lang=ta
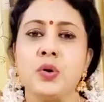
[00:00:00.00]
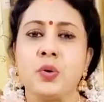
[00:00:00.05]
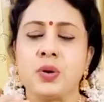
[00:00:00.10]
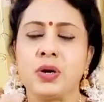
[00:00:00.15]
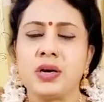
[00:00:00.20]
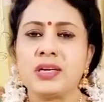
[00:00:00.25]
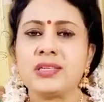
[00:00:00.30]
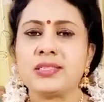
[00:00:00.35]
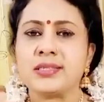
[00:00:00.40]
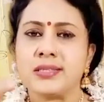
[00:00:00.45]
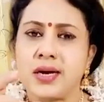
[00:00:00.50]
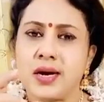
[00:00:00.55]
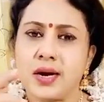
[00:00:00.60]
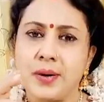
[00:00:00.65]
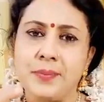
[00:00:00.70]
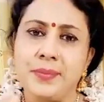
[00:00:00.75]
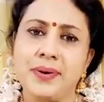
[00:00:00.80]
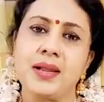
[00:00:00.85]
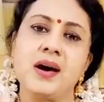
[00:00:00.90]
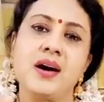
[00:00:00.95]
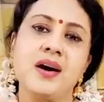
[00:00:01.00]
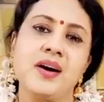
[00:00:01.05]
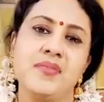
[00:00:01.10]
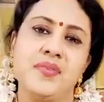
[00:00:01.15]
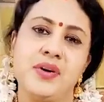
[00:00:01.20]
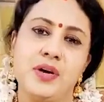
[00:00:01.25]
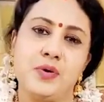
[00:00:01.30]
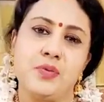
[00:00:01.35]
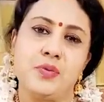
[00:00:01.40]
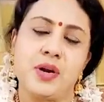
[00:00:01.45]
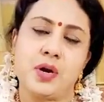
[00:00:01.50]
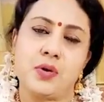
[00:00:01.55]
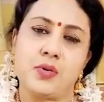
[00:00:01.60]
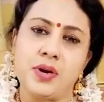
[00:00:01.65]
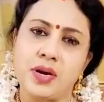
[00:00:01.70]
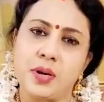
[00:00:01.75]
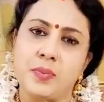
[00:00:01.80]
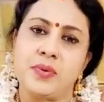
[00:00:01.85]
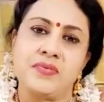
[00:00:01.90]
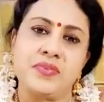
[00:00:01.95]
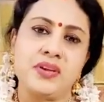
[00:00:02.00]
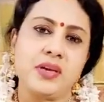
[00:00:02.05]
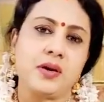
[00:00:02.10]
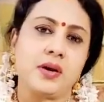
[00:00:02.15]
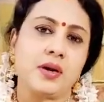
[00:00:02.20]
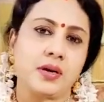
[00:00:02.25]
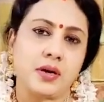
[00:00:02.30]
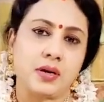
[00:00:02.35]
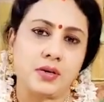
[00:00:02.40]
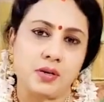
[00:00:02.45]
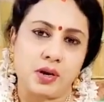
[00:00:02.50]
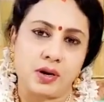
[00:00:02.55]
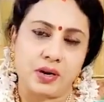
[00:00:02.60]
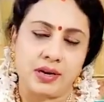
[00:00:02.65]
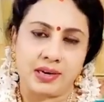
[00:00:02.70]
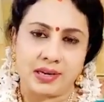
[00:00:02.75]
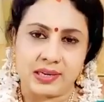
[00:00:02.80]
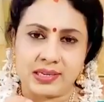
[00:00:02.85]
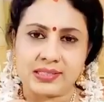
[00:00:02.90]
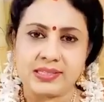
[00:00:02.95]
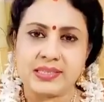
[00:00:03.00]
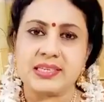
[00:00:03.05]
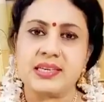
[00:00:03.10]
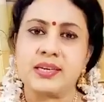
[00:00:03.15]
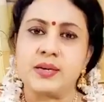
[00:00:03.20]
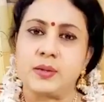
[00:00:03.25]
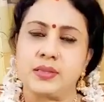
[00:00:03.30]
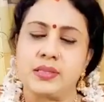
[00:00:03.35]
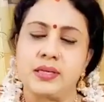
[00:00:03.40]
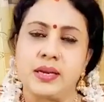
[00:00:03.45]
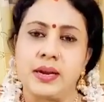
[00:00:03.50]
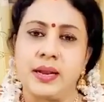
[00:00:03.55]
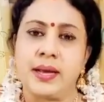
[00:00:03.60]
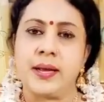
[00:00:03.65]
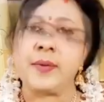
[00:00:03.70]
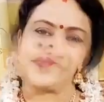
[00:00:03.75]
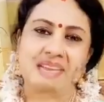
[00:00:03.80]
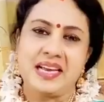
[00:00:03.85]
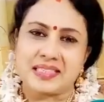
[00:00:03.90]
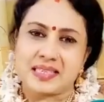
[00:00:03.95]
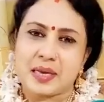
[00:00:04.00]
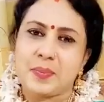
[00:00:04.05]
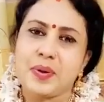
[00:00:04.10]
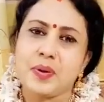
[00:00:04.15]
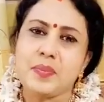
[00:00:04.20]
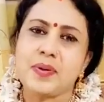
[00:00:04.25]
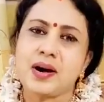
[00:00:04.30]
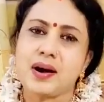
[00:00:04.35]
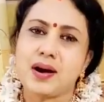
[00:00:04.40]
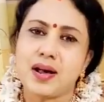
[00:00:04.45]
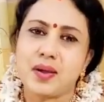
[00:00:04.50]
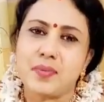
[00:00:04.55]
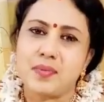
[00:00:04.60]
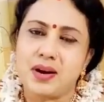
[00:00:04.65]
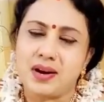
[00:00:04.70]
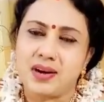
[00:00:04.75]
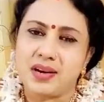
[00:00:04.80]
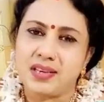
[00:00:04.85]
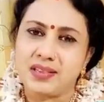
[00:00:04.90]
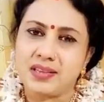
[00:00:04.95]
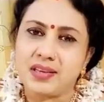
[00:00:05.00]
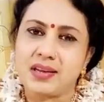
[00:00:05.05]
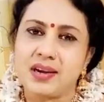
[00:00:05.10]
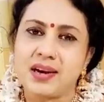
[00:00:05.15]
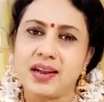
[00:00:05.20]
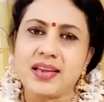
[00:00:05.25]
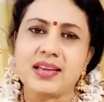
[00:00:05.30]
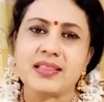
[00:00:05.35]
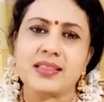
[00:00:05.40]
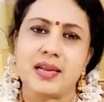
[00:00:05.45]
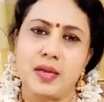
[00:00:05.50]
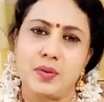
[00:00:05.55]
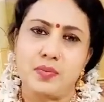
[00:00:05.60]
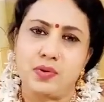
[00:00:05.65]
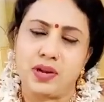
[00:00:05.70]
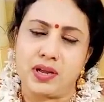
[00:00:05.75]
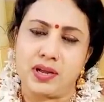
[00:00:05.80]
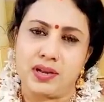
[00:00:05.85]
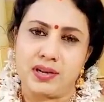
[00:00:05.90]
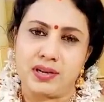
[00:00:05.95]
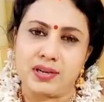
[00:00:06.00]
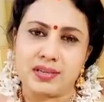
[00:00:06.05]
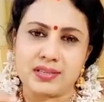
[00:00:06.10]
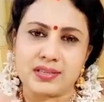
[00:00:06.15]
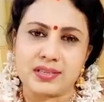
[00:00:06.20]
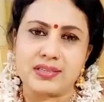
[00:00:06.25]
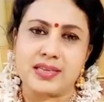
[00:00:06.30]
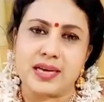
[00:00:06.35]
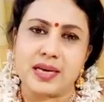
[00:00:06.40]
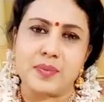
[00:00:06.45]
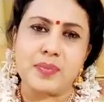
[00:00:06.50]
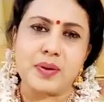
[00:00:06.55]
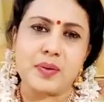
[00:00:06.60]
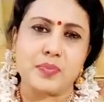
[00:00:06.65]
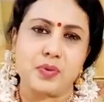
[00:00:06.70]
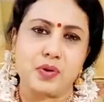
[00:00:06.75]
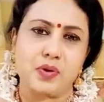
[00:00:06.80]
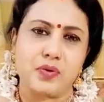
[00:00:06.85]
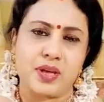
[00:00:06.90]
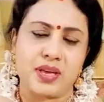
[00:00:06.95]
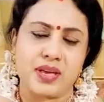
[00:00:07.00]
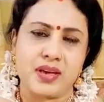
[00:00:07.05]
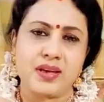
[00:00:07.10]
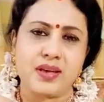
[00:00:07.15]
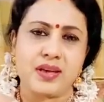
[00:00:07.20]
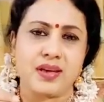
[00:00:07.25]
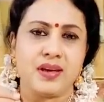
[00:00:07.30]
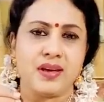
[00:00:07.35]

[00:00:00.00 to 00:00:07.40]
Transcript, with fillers: உங்களுக்கு சாம்பலாக வேணும்னா கூட நம்ம விஹா டாட் ஆன்லைனில் சீக்கிரம் தரேன் சமீப காலமாக இந்த இளைய தலைமுறையினருக்கு இந்த தர்பை புல்லுடைய